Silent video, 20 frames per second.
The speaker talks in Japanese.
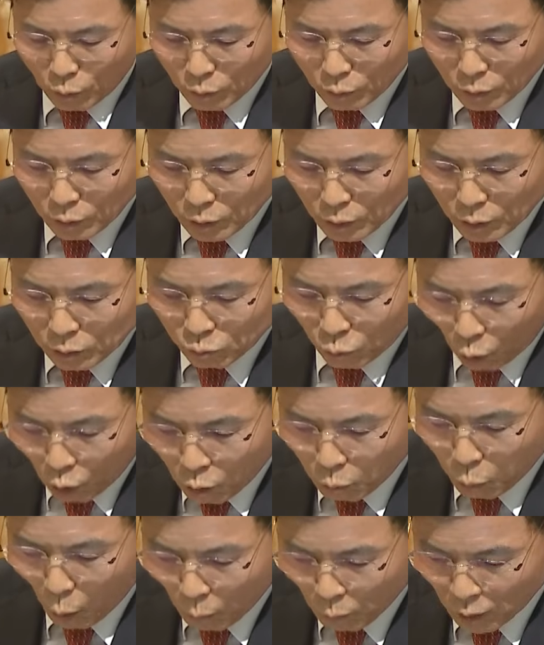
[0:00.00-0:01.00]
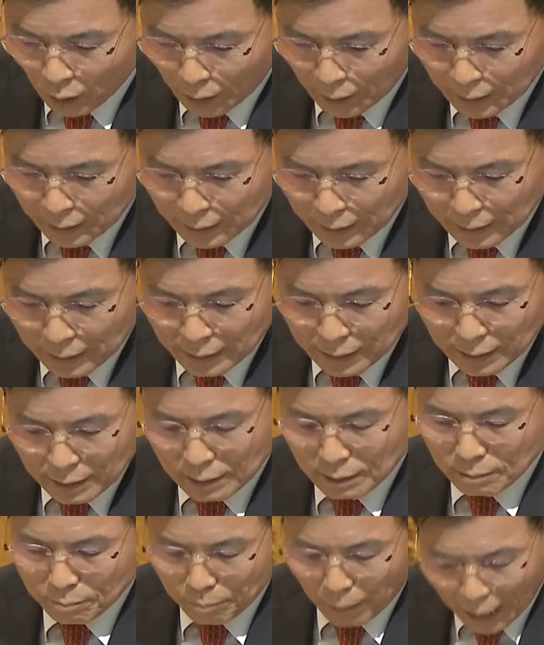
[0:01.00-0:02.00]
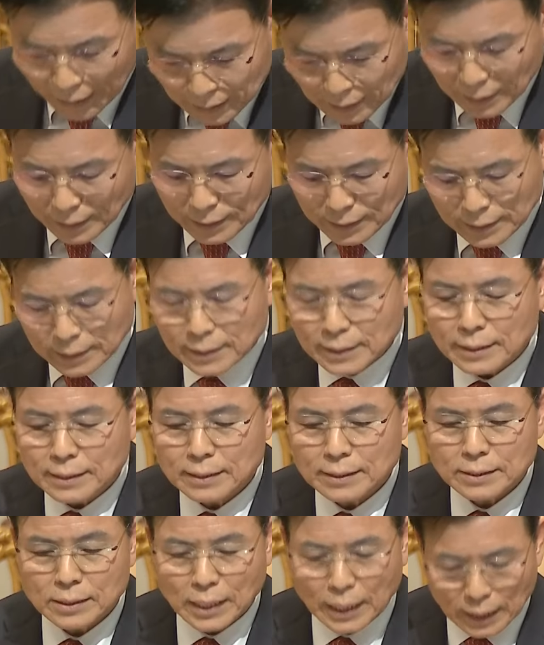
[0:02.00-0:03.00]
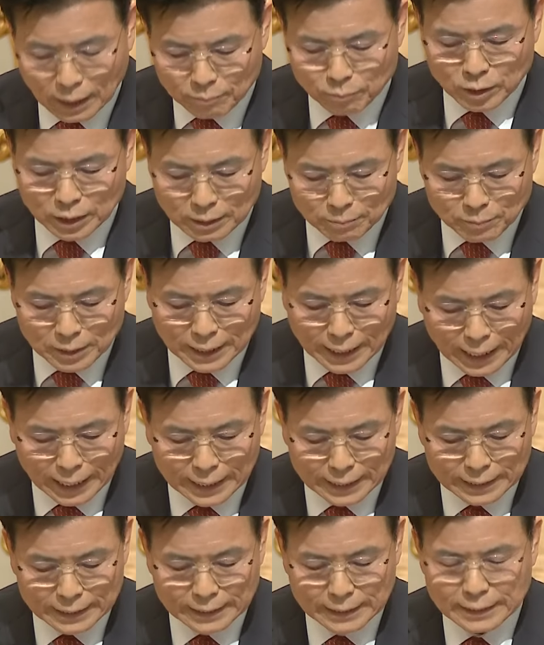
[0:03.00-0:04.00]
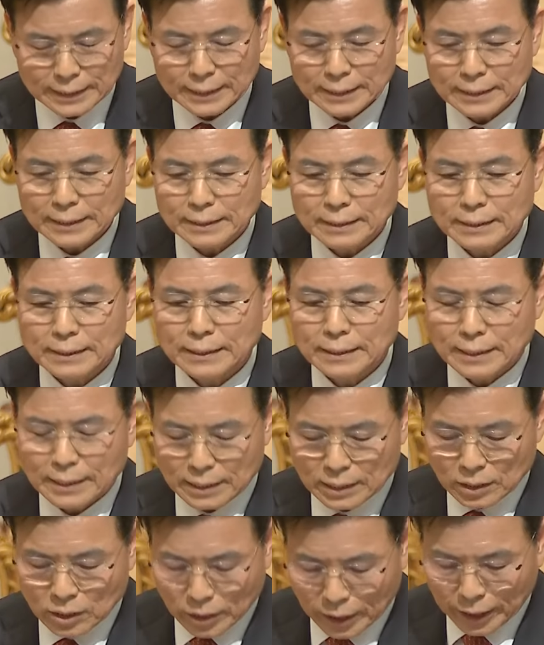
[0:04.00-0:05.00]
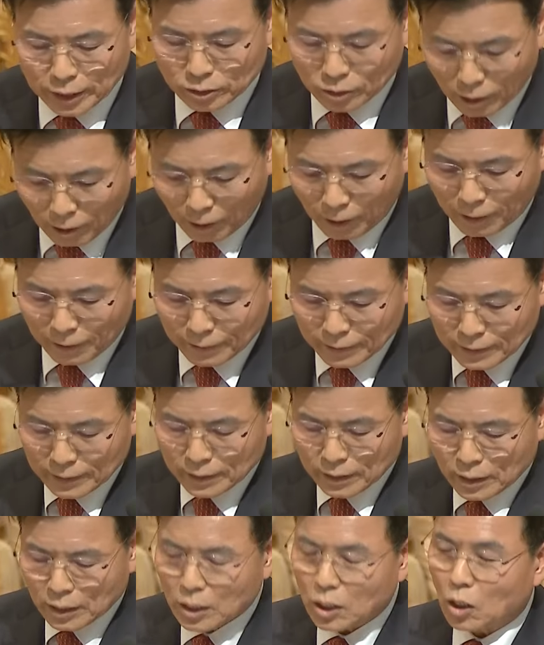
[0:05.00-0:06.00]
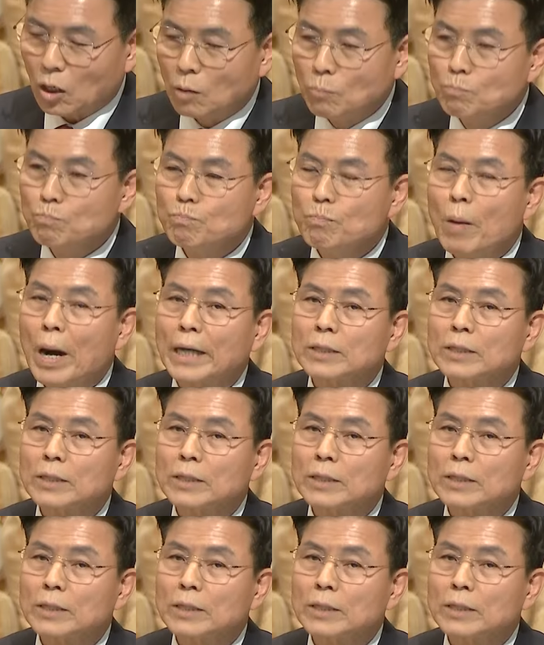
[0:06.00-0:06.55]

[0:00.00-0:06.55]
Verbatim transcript: ら私たちは皆世話をする人であり世話を受ける人であるということです